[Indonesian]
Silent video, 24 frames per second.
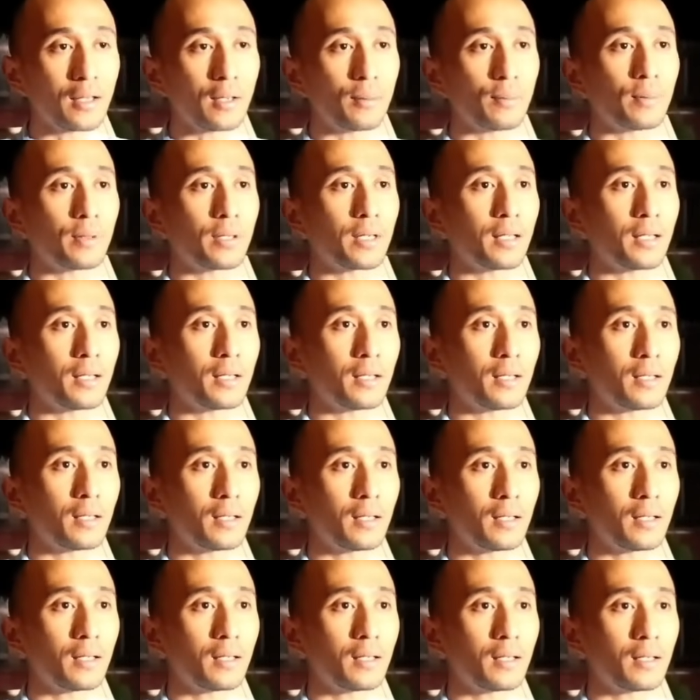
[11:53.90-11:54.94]
Tidak mungkin.
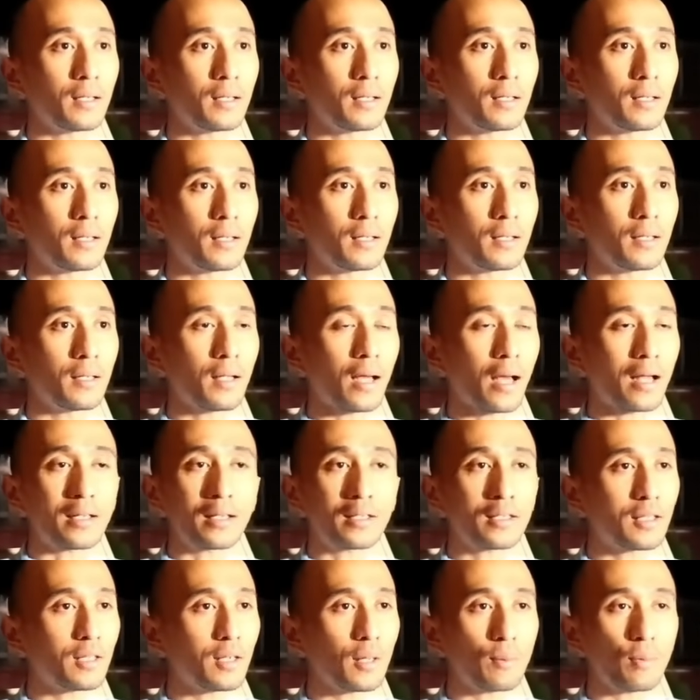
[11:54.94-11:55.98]
Anda
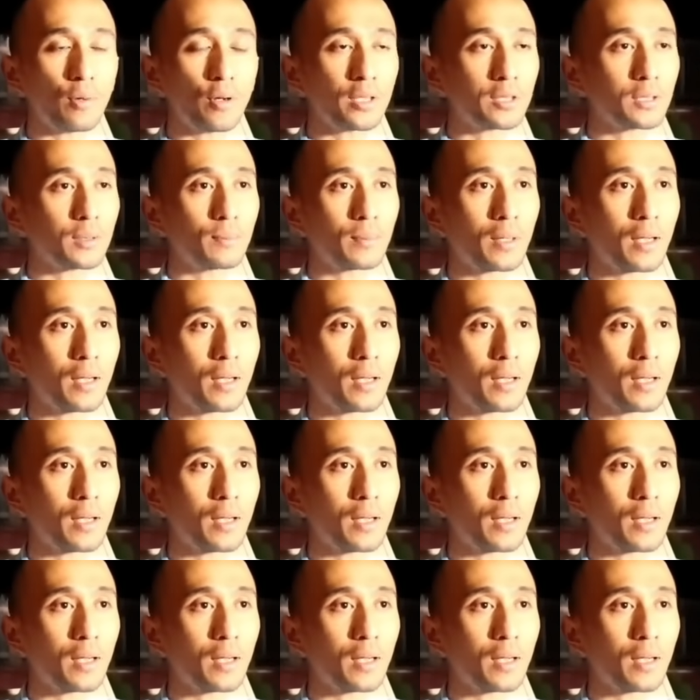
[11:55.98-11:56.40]
tidak boleh